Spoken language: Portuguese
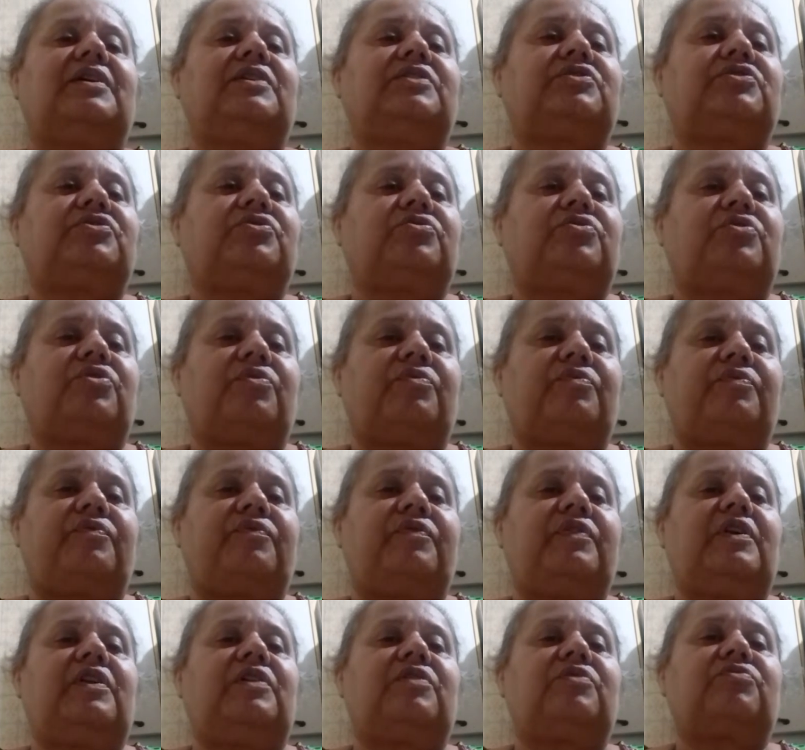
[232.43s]
se o teu
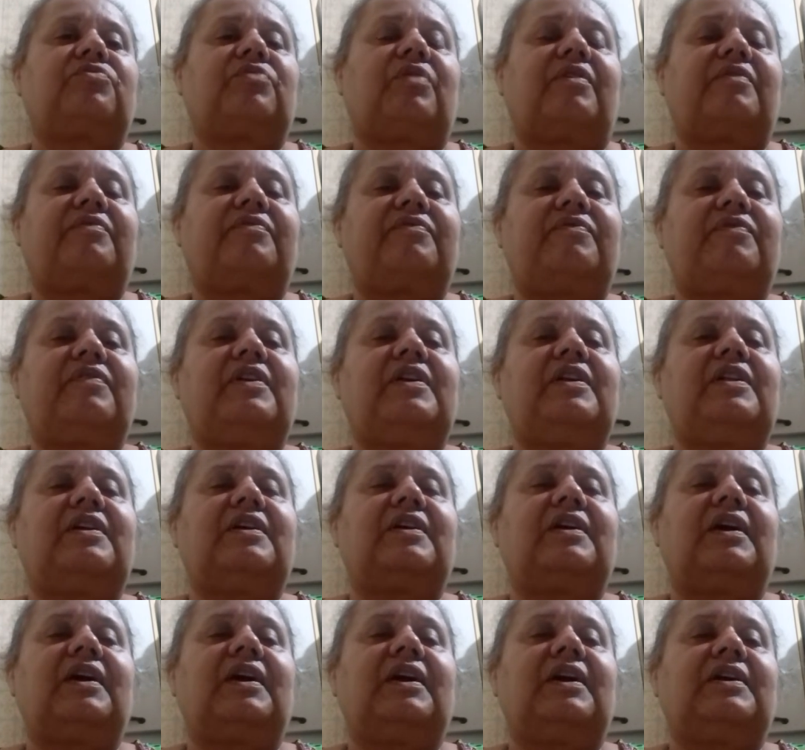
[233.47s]
filho, tua
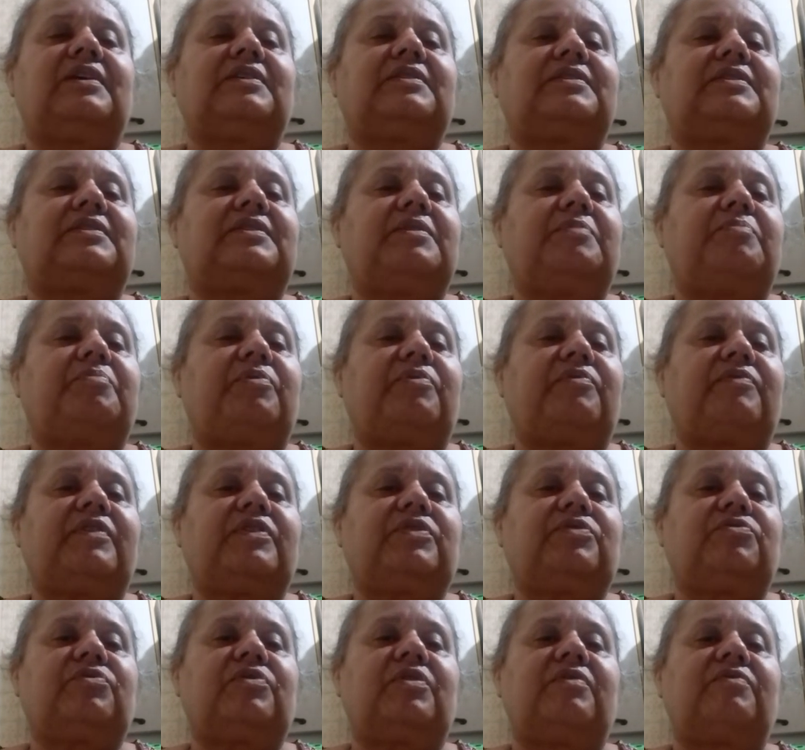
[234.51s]
filha, se
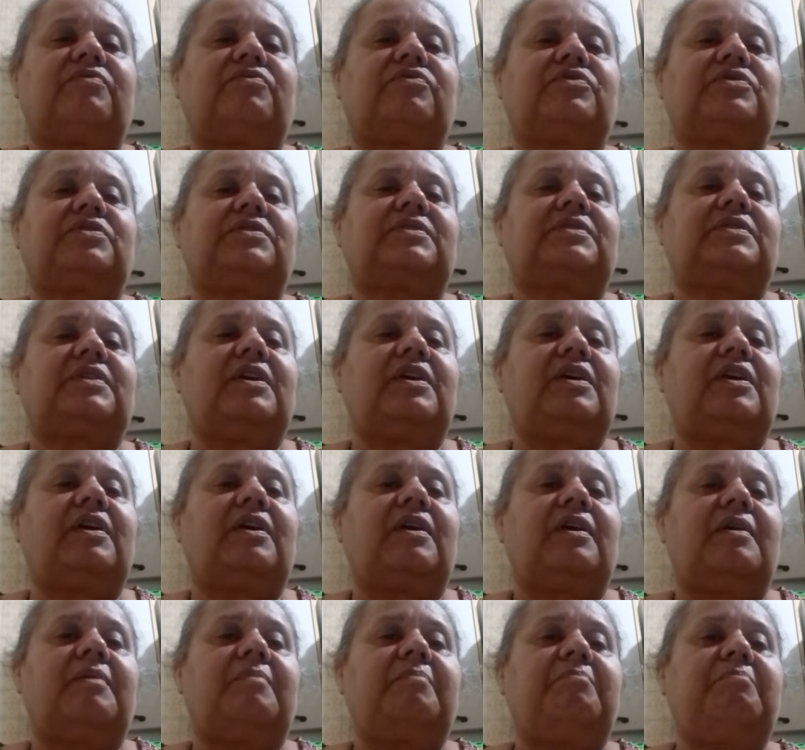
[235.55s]
porventura
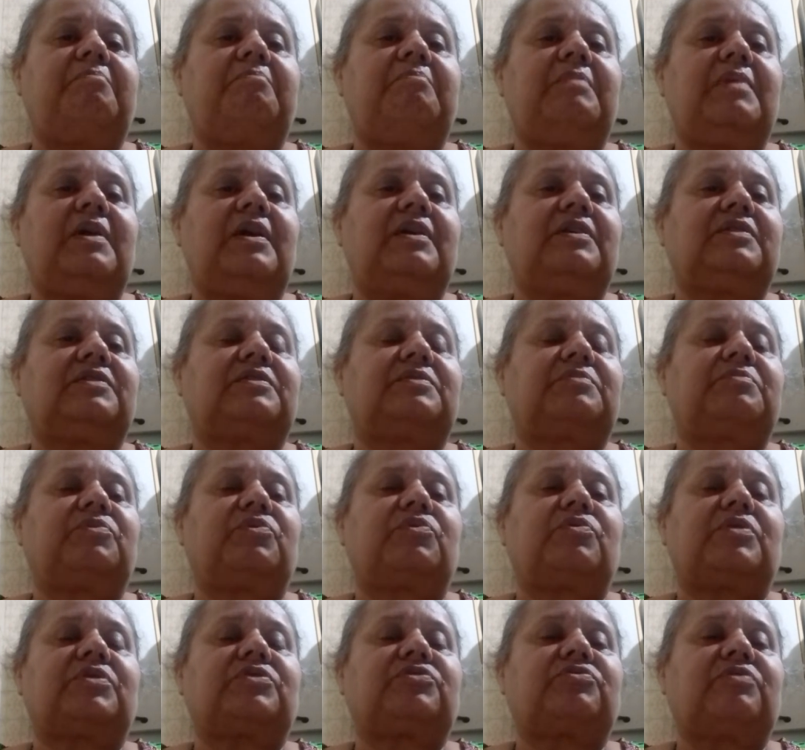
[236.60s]
você mesmo
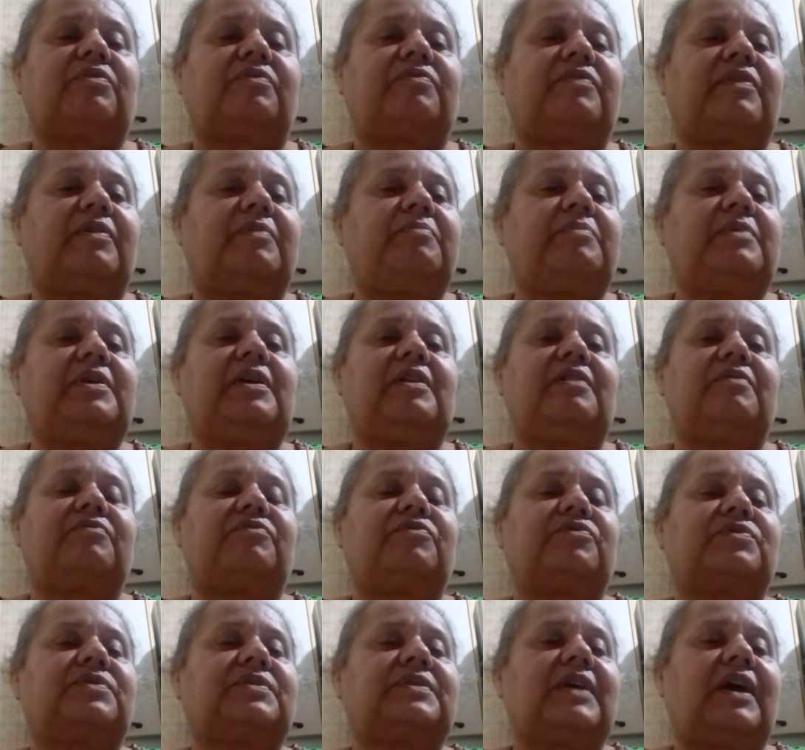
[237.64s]
com a sua família
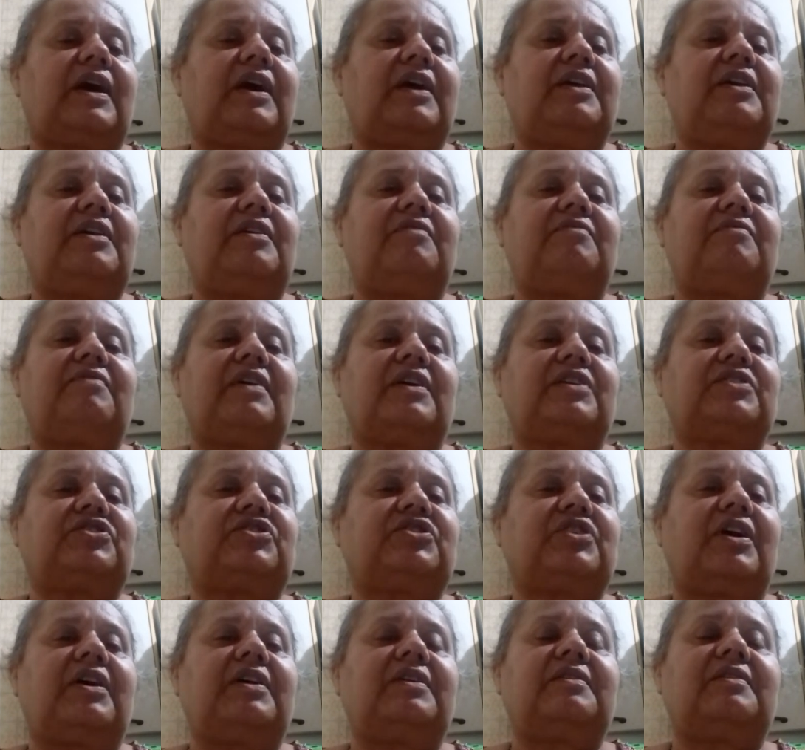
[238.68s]
for sair,
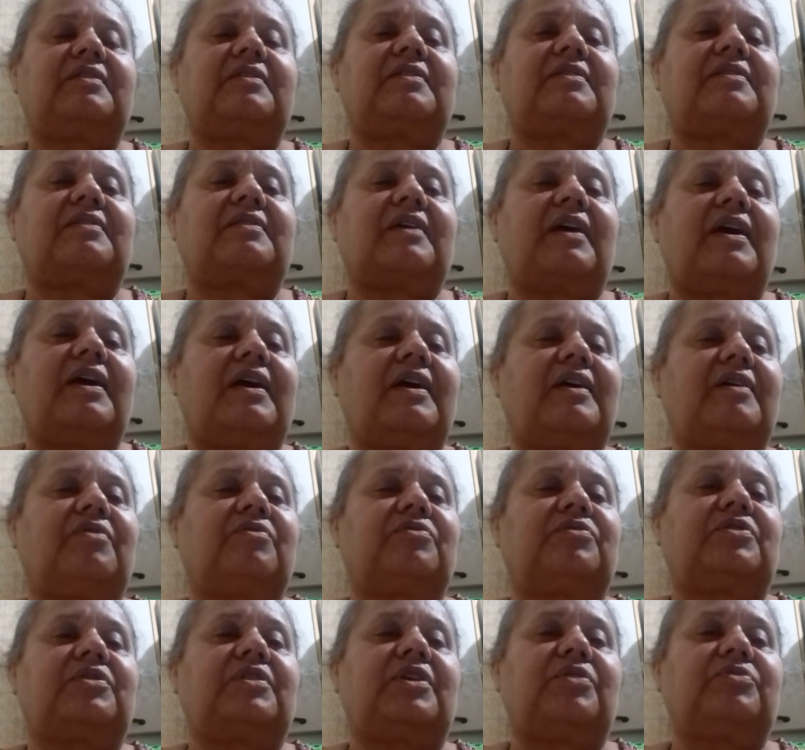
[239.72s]
viajar, entrega
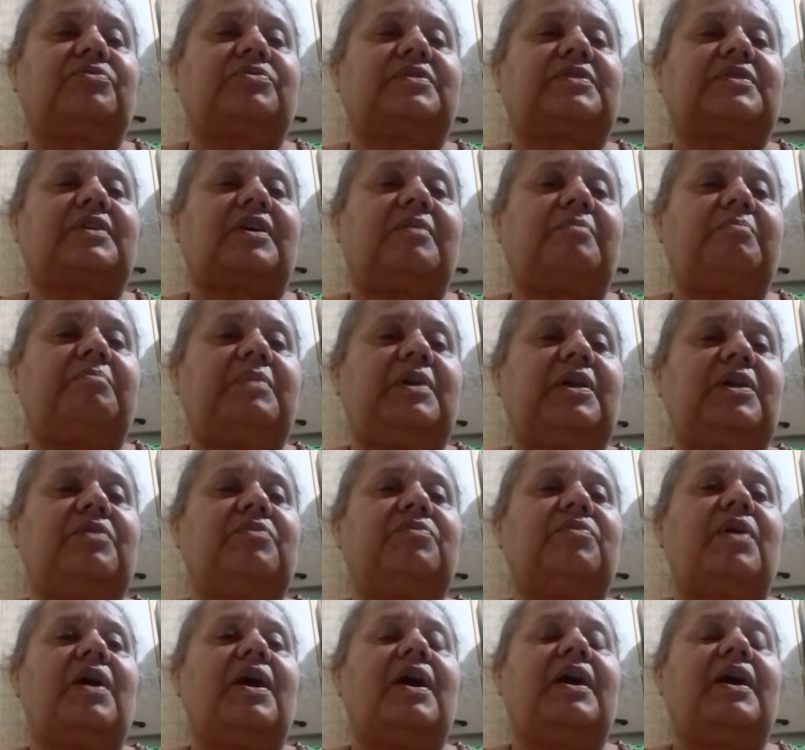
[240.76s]
os teus
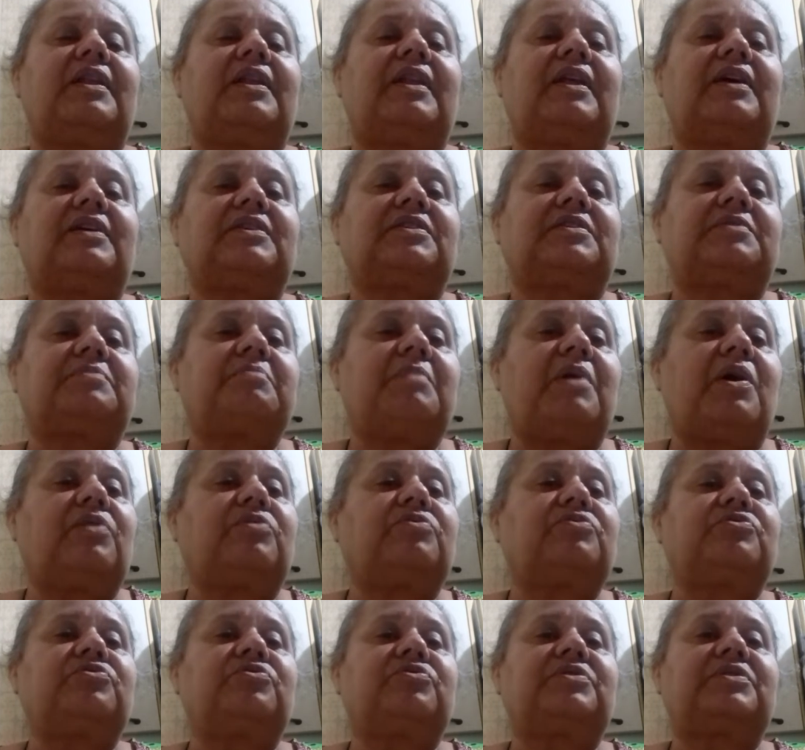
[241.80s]
caminhos nas
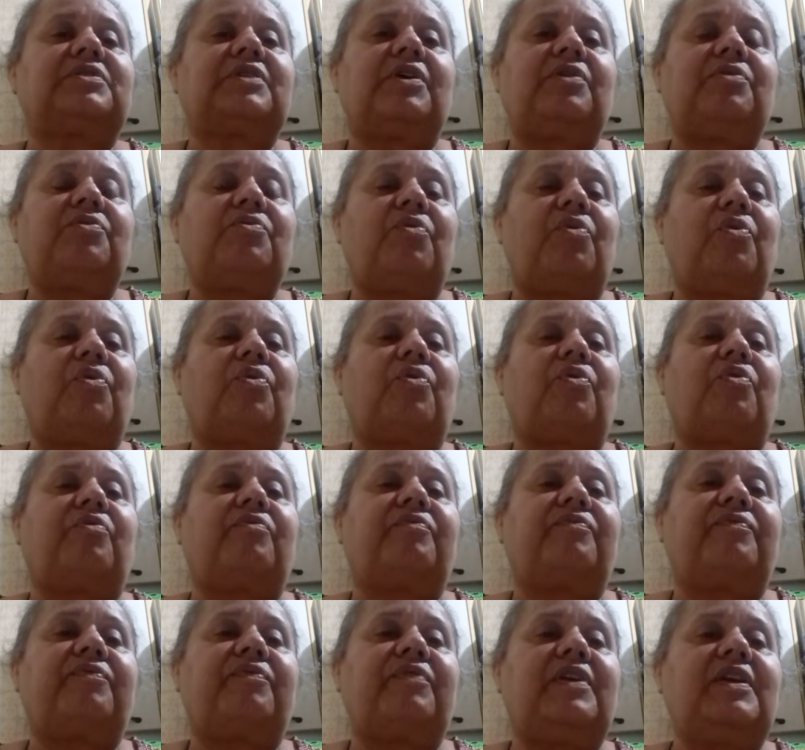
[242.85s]
mãos do Senhor,
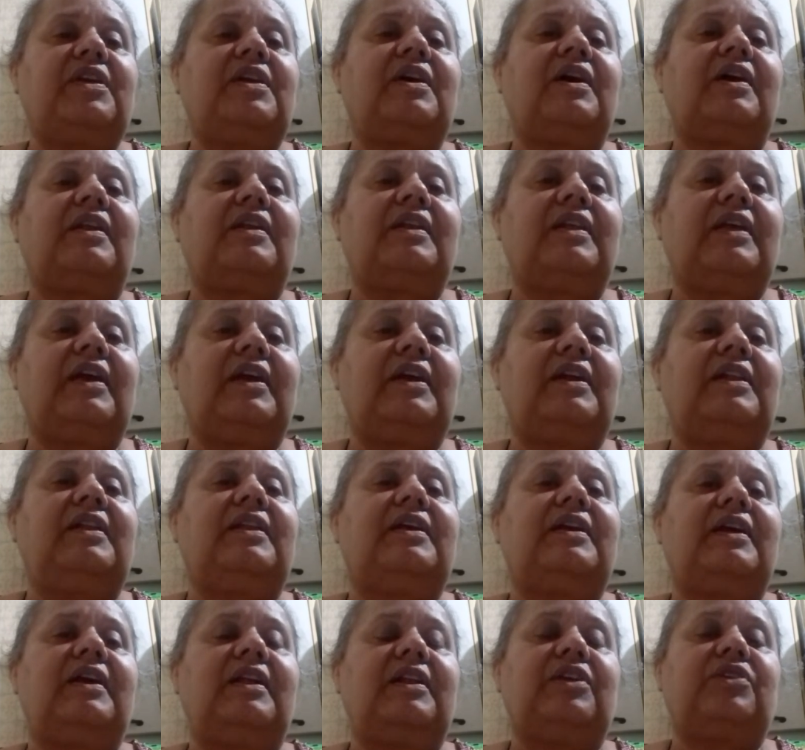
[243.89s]
confia
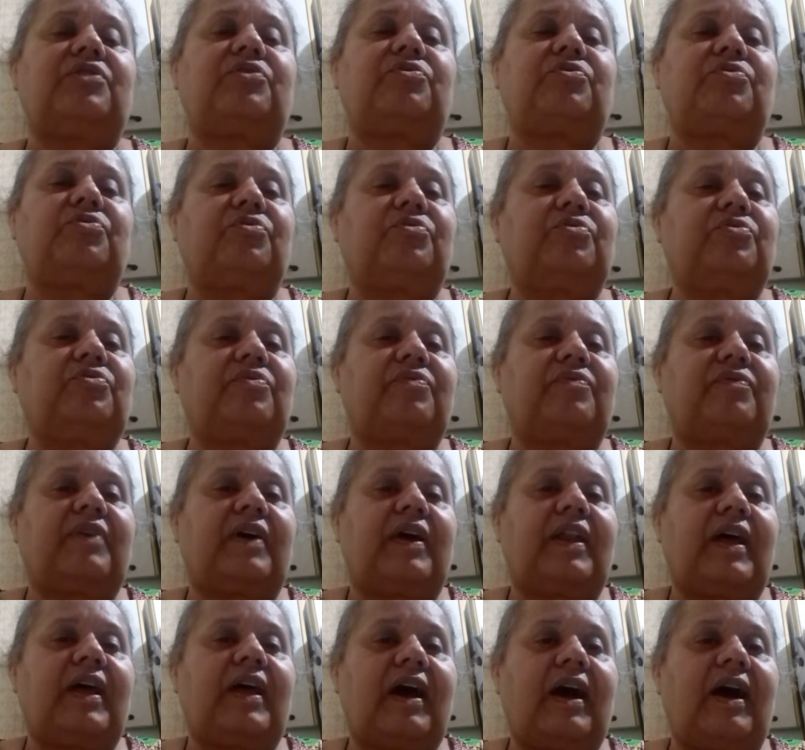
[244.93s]
nele, ele tudo
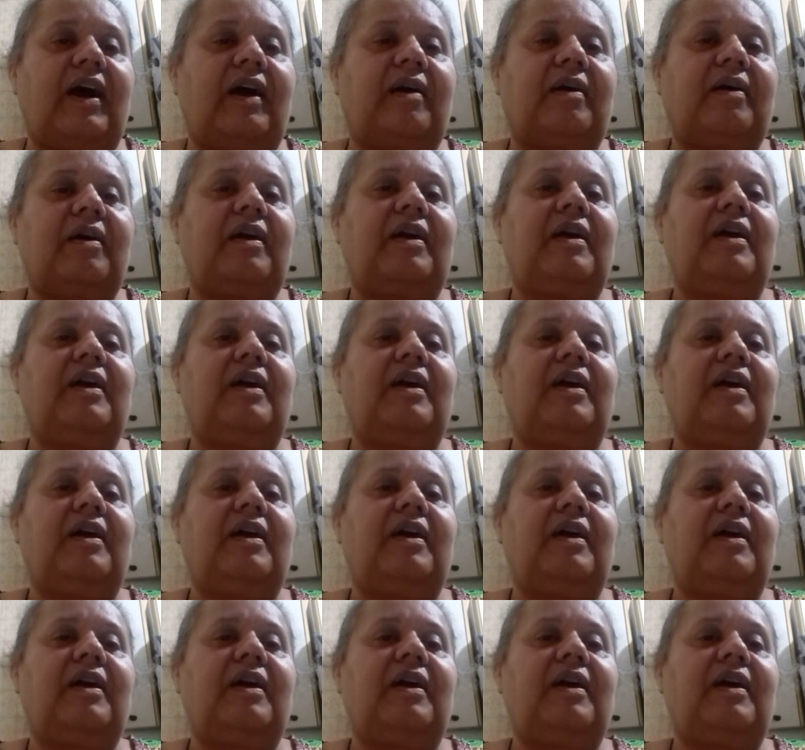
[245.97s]
fará.